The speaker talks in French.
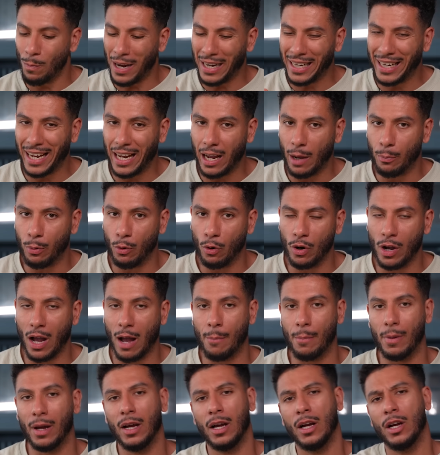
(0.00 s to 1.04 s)
malgré un
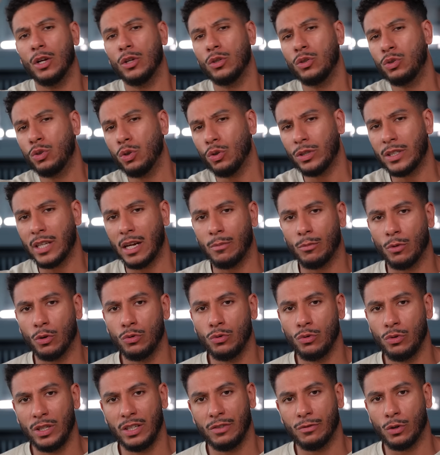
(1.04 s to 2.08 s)
programme totalement
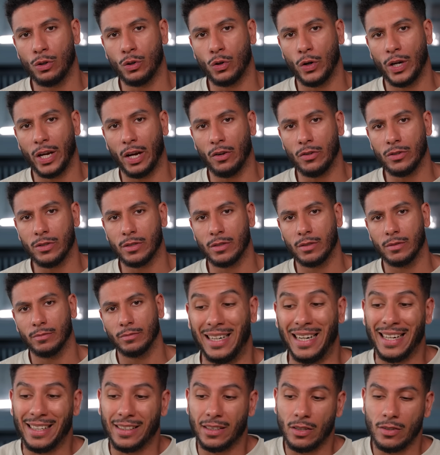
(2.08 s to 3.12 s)
nul niveau cohérence,
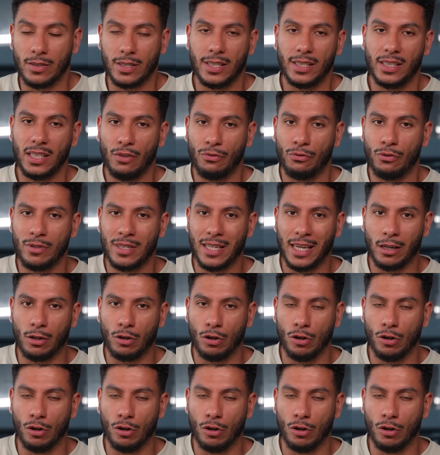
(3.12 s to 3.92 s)
l'intensité faisait